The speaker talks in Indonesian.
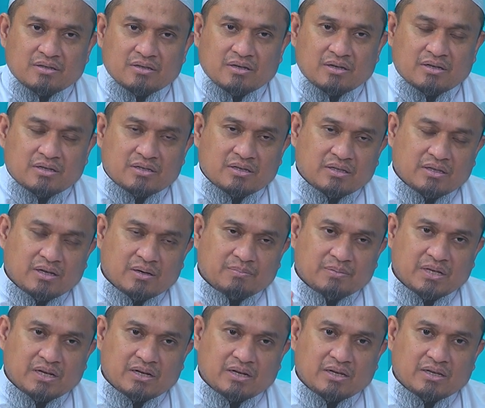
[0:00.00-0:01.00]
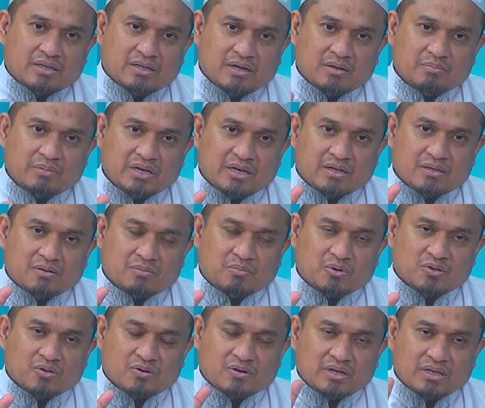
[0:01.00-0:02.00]
Jadi setiap dari talbiyah itu
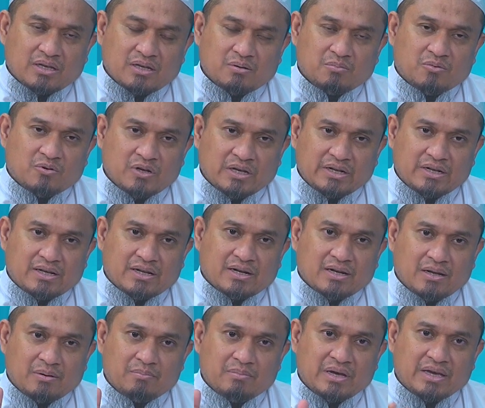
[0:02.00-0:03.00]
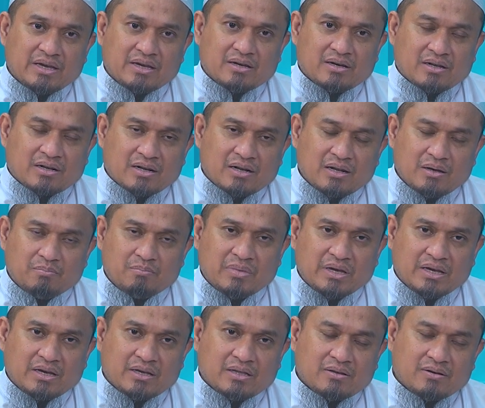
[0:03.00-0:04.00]
potongannya dimulai dari labbaik karena
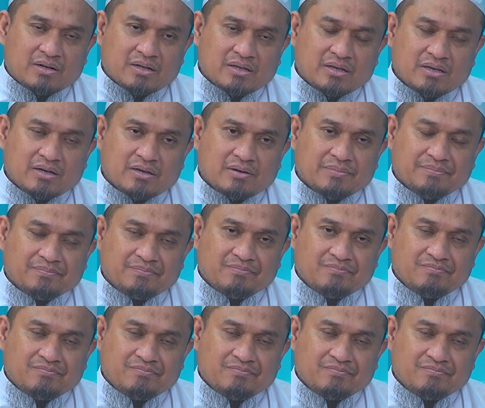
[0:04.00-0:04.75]
labbaik itu artinya